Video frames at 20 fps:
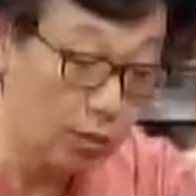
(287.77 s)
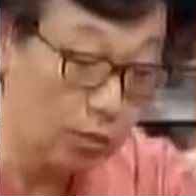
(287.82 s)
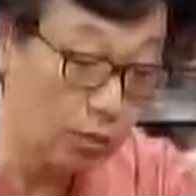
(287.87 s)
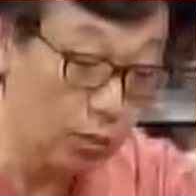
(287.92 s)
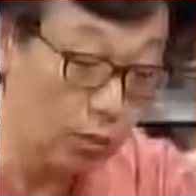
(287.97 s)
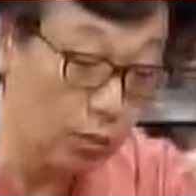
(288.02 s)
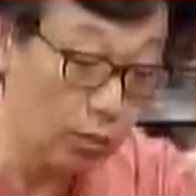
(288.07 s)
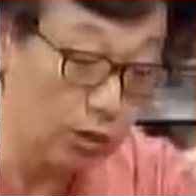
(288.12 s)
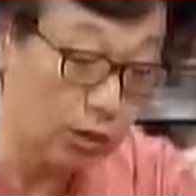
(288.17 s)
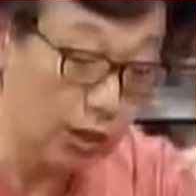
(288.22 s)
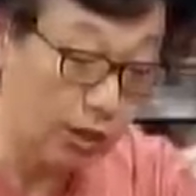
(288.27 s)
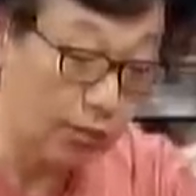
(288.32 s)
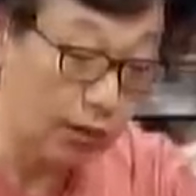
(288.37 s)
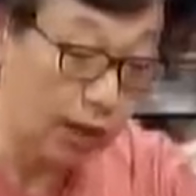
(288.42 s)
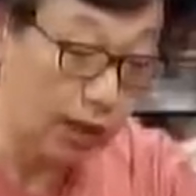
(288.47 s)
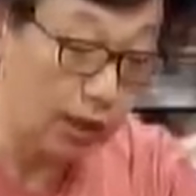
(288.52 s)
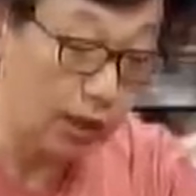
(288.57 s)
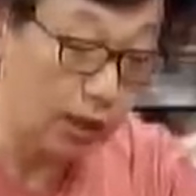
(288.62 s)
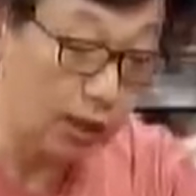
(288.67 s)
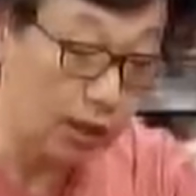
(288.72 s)
中国在
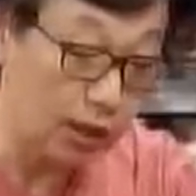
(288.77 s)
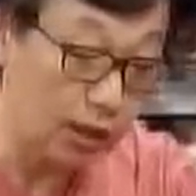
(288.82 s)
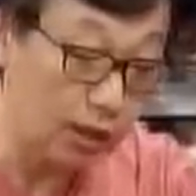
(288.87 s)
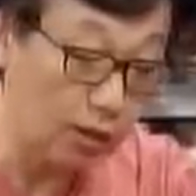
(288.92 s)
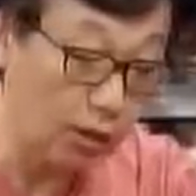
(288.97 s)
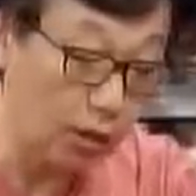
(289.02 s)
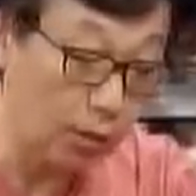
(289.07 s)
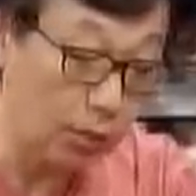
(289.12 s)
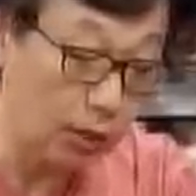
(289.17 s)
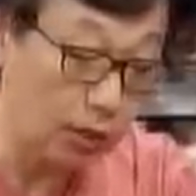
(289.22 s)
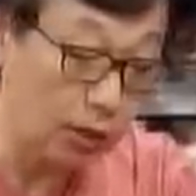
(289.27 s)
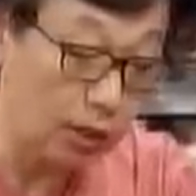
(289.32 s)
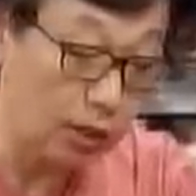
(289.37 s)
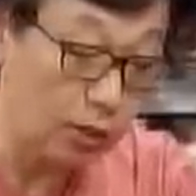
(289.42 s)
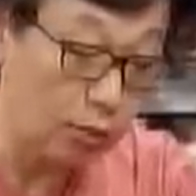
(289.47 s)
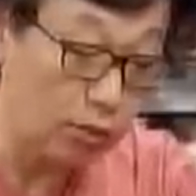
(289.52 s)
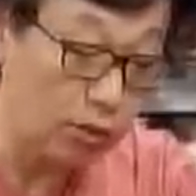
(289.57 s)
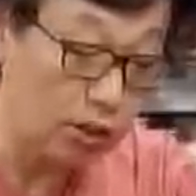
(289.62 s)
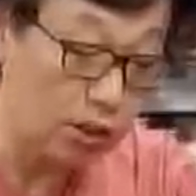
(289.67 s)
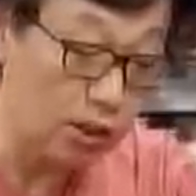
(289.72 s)
玩一个更高明的
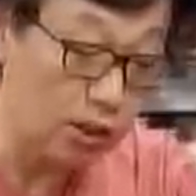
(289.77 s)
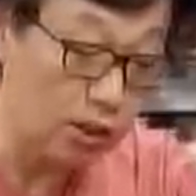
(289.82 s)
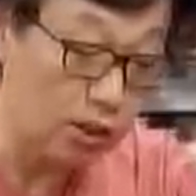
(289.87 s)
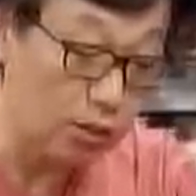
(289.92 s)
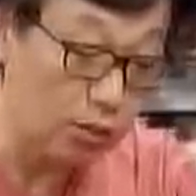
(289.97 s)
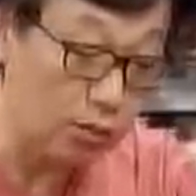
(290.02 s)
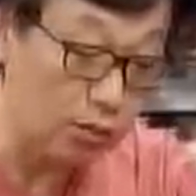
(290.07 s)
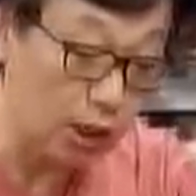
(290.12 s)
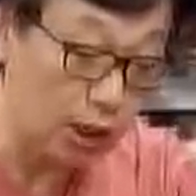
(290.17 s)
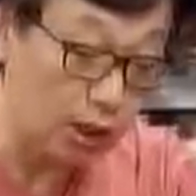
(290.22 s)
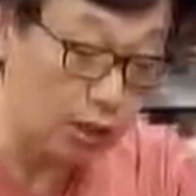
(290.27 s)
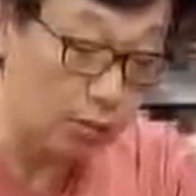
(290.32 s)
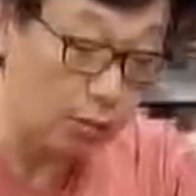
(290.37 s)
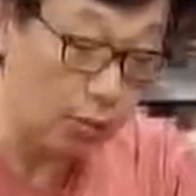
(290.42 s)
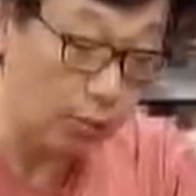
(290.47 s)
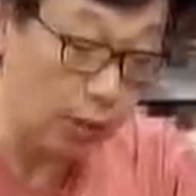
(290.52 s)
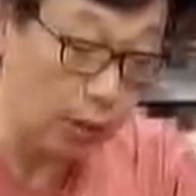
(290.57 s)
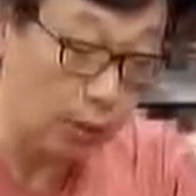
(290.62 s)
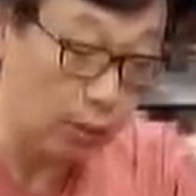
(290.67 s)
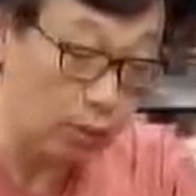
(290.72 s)
游戏，就像什
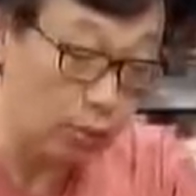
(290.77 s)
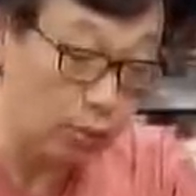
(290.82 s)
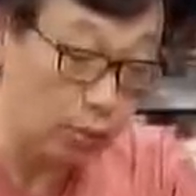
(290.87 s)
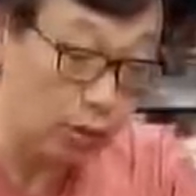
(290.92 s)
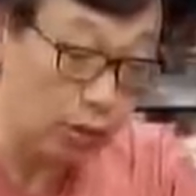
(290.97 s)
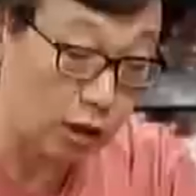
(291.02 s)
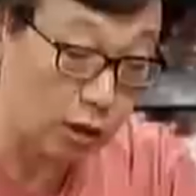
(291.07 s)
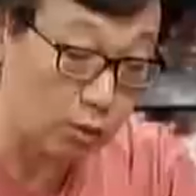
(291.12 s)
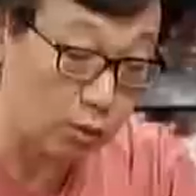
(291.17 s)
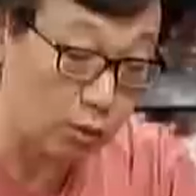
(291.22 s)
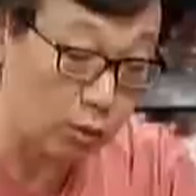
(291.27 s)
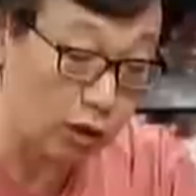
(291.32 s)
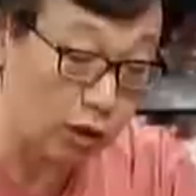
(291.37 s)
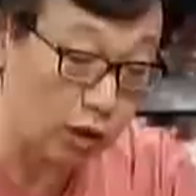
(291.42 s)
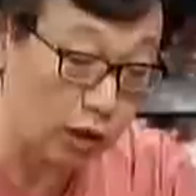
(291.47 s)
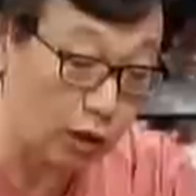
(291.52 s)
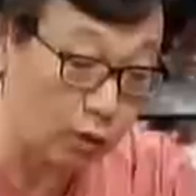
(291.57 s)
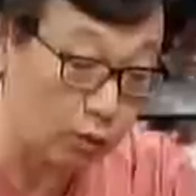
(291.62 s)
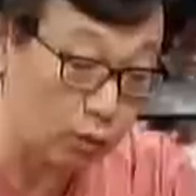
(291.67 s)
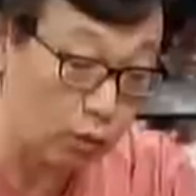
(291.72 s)
么美国作家说
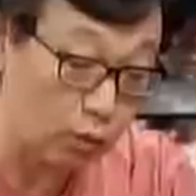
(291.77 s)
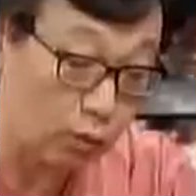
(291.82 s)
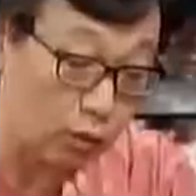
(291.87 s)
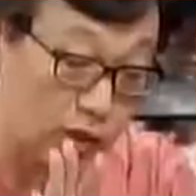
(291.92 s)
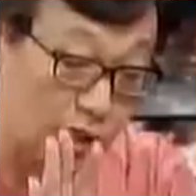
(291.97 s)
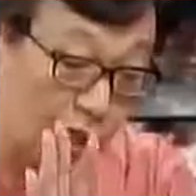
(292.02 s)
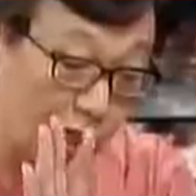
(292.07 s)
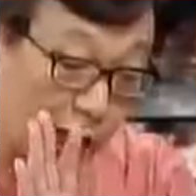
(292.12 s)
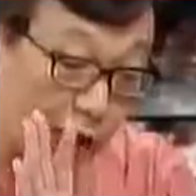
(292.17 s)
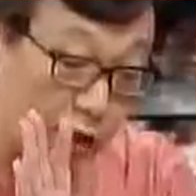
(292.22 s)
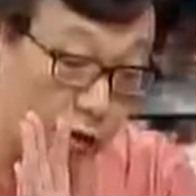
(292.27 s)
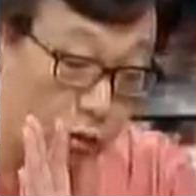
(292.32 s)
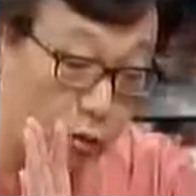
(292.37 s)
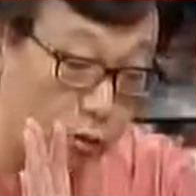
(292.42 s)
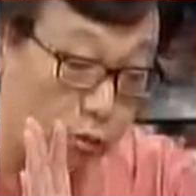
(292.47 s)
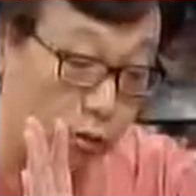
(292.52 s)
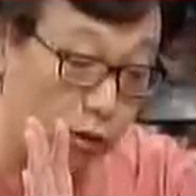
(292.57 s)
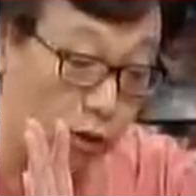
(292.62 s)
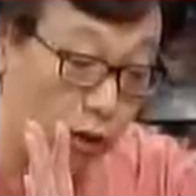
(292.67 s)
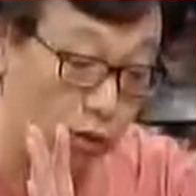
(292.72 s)
的那样，中国缠
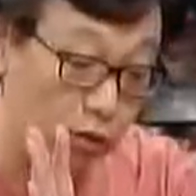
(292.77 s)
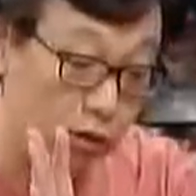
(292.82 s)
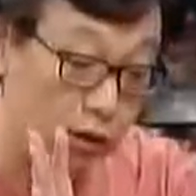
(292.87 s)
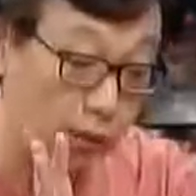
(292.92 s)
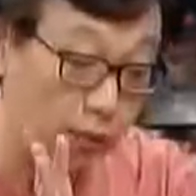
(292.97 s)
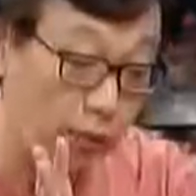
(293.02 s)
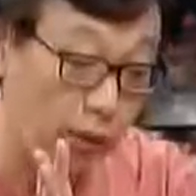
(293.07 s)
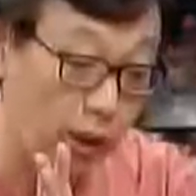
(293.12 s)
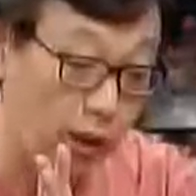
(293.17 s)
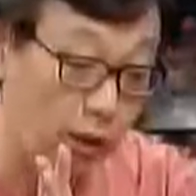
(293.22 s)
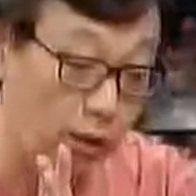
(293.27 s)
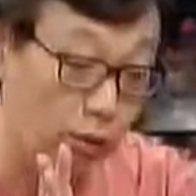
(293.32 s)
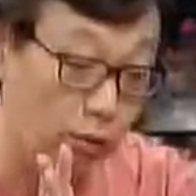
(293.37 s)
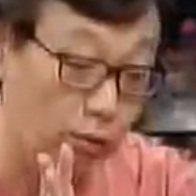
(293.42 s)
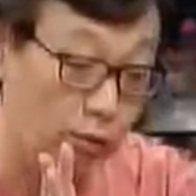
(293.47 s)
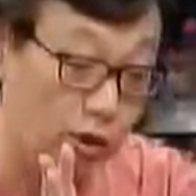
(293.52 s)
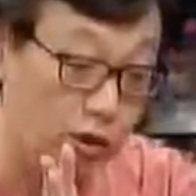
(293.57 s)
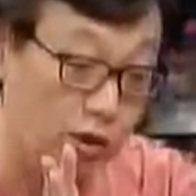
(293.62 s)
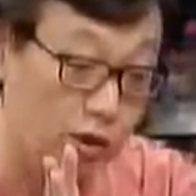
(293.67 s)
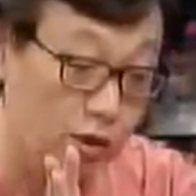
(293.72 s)
住高盛面
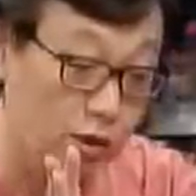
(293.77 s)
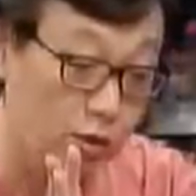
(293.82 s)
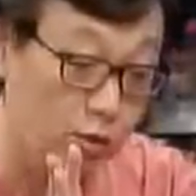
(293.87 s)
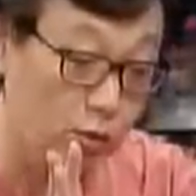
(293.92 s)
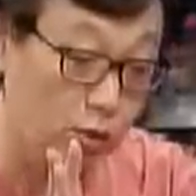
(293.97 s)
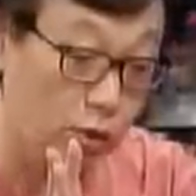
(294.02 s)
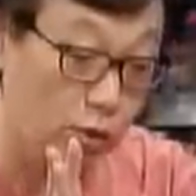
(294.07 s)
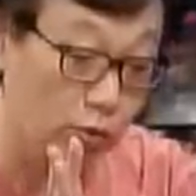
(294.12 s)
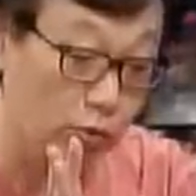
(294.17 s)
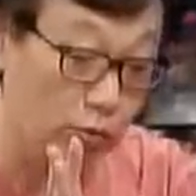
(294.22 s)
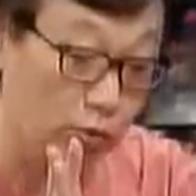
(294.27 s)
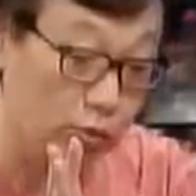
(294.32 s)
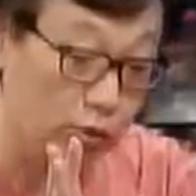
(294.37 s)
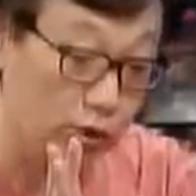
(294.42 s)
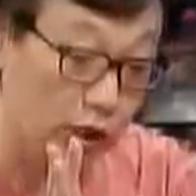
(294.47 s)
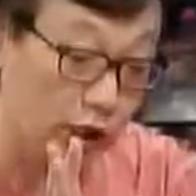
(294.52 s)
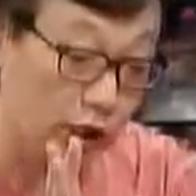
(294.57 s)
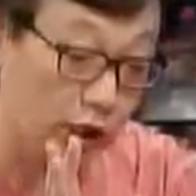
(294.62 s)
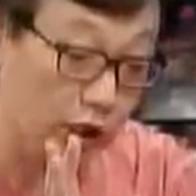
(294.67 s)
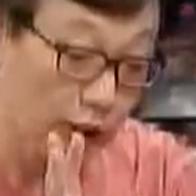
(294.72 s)
孔的吸血乌
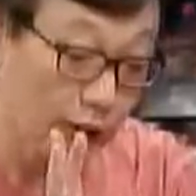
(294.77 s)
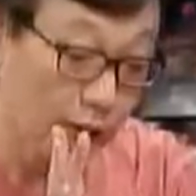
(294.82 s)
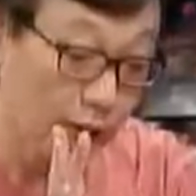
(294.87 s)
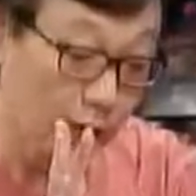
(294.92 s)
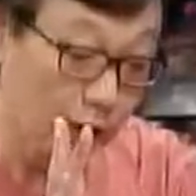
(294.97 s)
贼，